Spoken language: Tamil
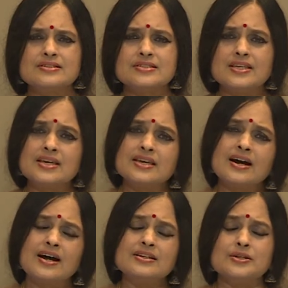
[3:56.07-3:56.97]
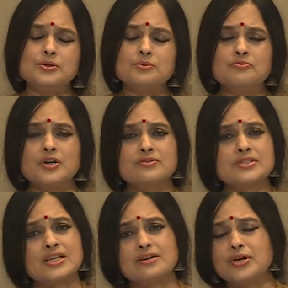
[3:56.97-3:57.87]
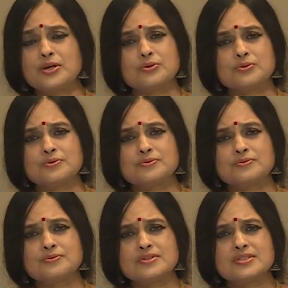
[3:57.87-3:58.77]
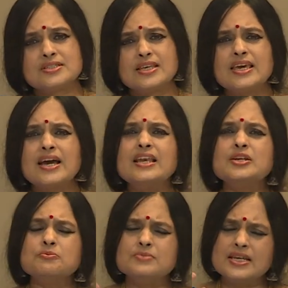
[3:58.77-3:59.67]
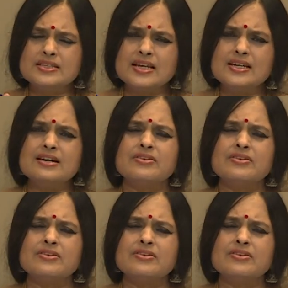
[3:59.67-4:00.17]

சீதையால் இன்னும் வருவ சிலவேயோ சீதையால் இன்னும் என்னென்ன